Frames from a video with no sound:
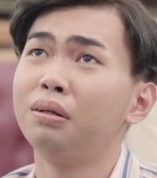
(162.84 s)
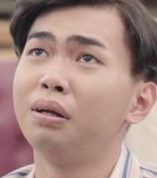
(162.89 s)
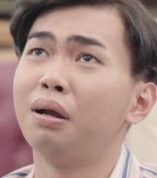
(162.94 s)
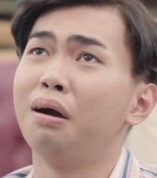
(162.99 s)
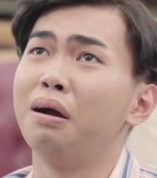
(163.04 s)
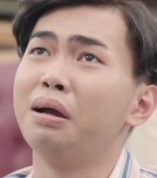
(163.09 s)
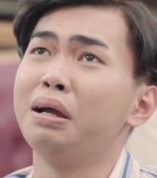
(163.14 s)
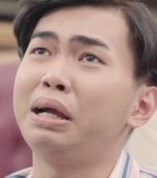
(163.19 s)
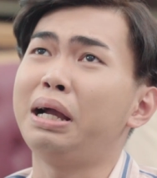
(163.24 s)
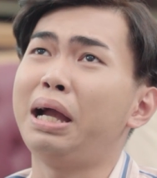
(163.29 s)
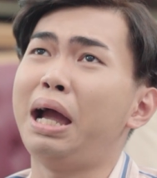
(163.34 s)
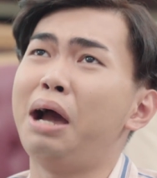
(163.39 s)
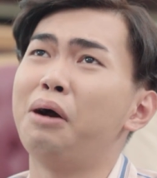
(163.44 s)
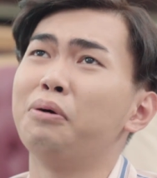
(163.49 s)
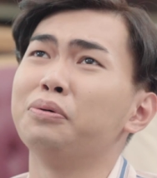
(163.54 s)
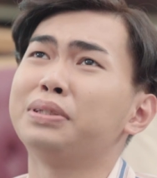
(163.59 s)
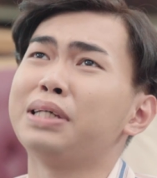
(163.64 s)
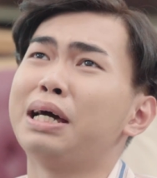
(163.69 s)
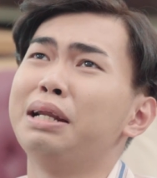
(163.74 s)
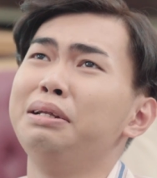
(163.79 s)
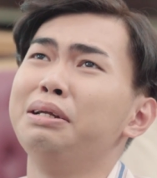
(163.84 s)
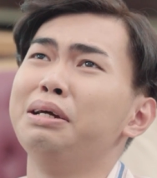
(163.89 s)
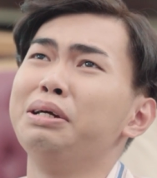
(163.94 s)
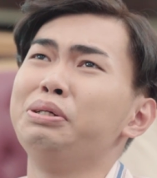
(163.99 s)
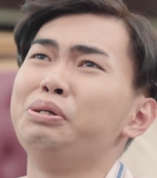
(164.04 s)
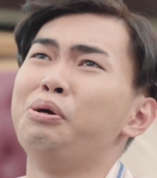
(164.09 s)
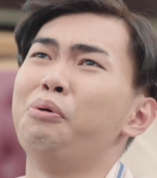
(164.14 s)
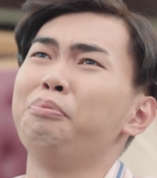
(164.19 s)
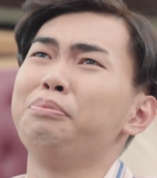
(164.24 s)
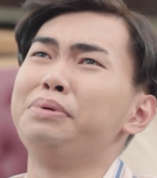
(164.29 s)
trời cao xanh ơi
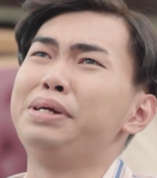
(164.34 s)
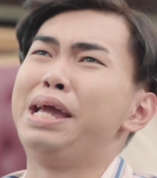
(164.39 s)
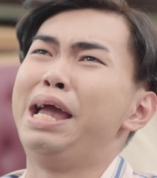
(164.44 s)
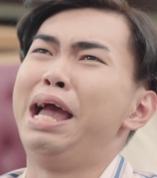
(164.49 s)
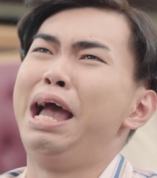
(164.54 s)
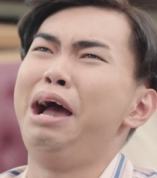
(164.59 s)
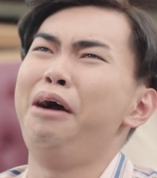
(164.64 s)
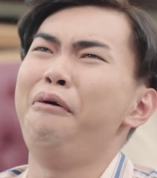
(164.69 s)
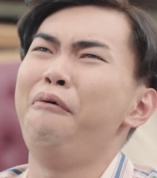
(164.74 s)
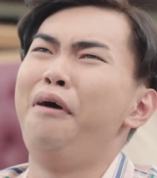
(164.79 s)
nhục nhã